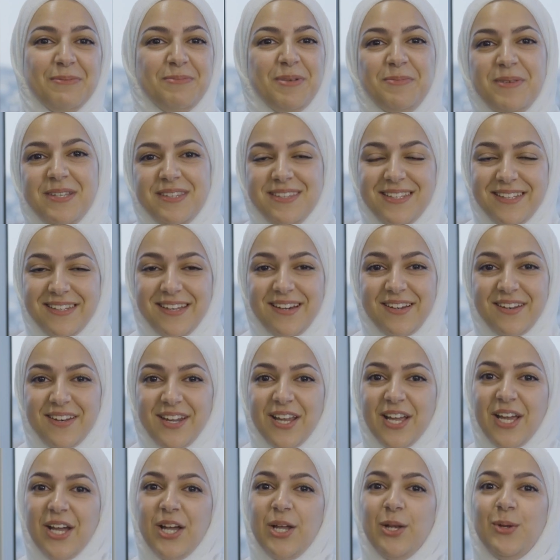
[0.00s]
ب 100 دينار،
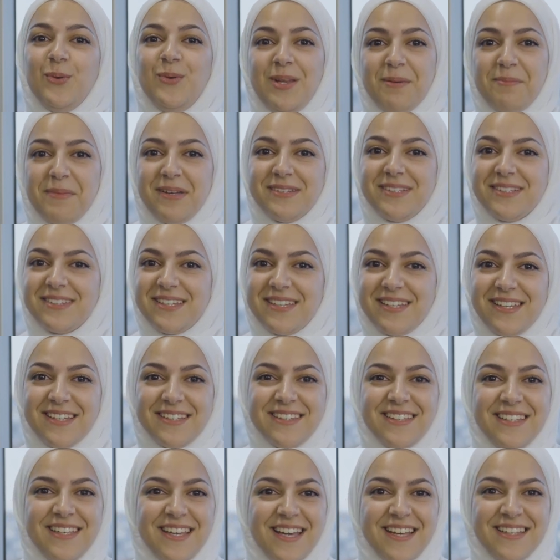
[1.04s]
الأولى مادة
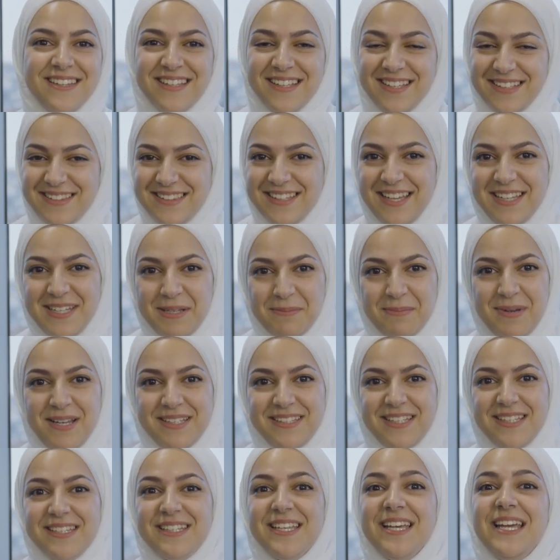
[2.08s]
الرياضيات، الثانية
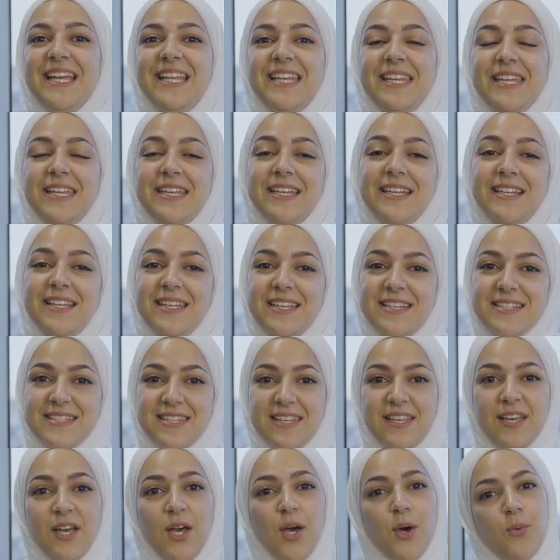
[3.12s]
مادة
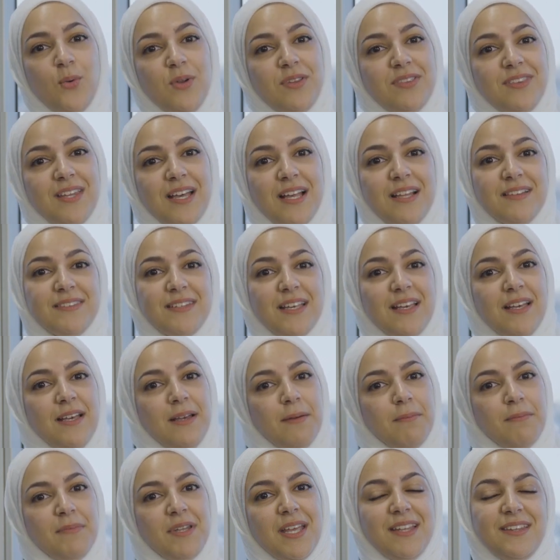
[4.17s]
الإنجليزي، والثالثة
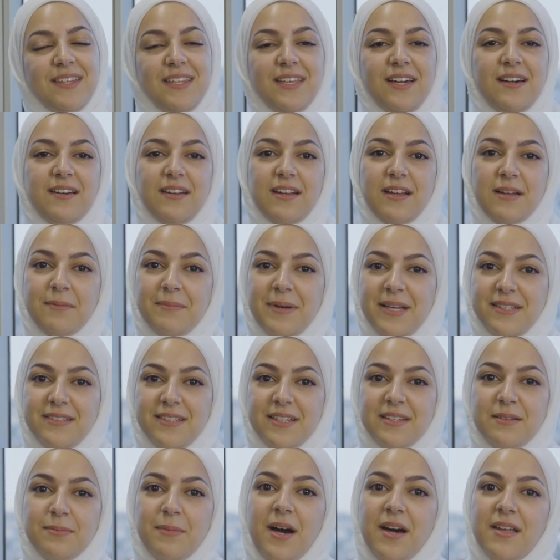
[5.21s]
من اختيارك
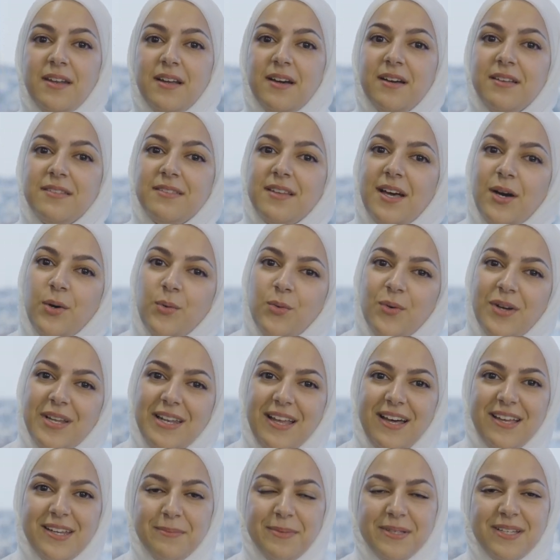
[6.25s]
مادة مهارات أو
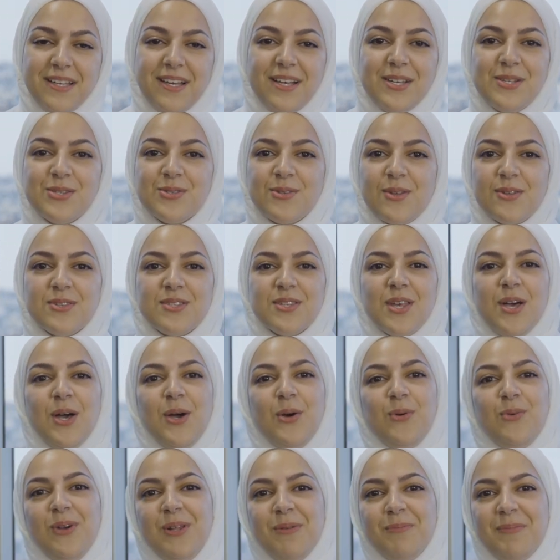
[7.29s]
العربي تخصص،
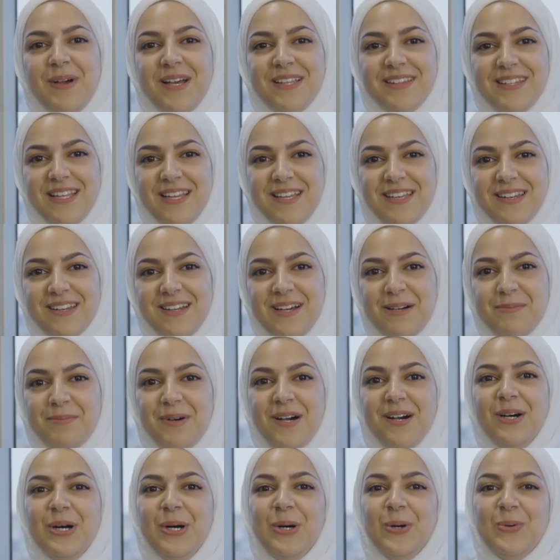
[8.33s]
والمادة
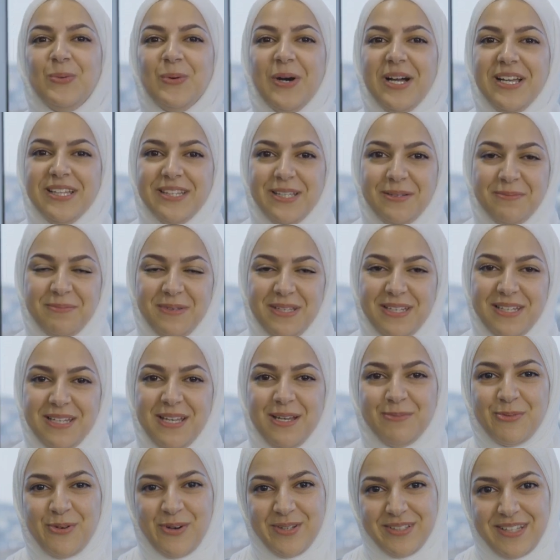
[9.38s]
الرابعة واحدة من
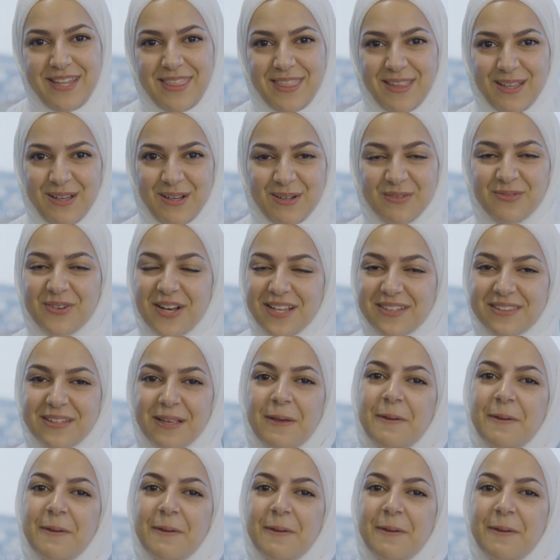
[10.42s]
مواد الثقافات.